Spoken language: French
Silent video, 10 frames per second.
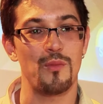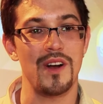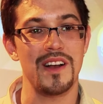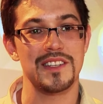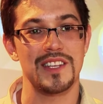
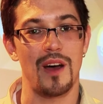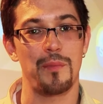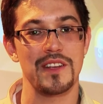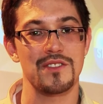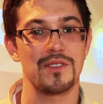moi, ça
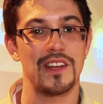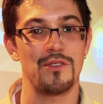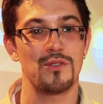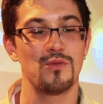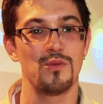représente
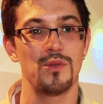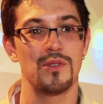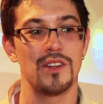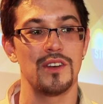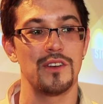avant tout
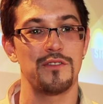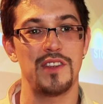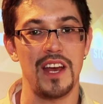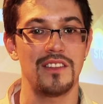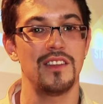une
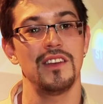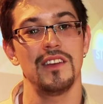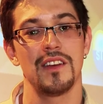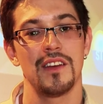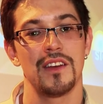fierté
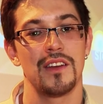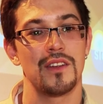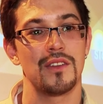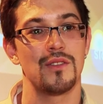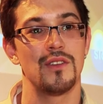
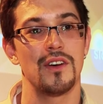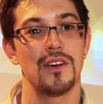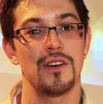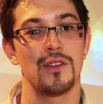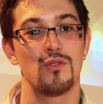
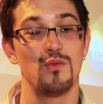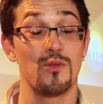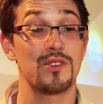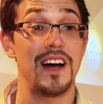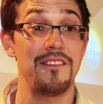de tout
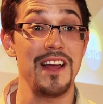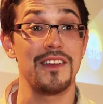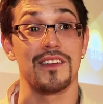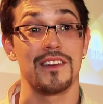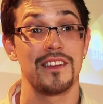mon travail,
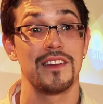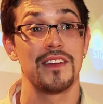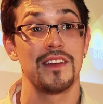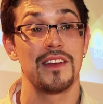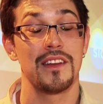
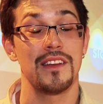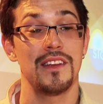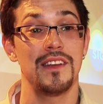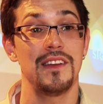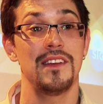
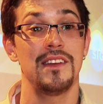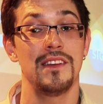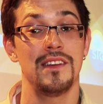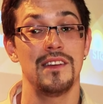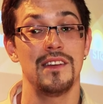
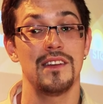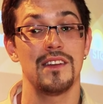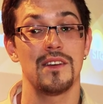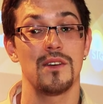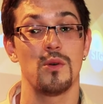et
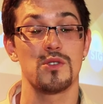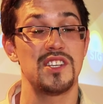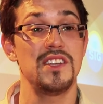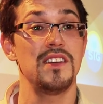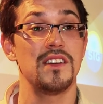
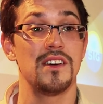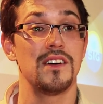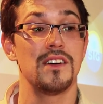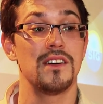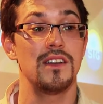aussi
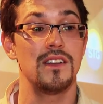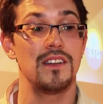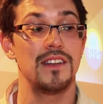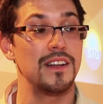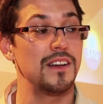euh,
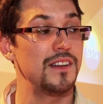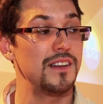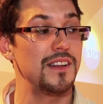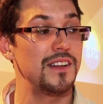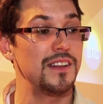
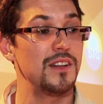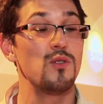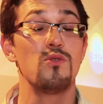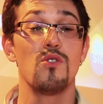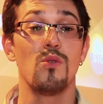
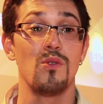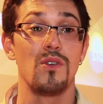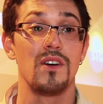l'union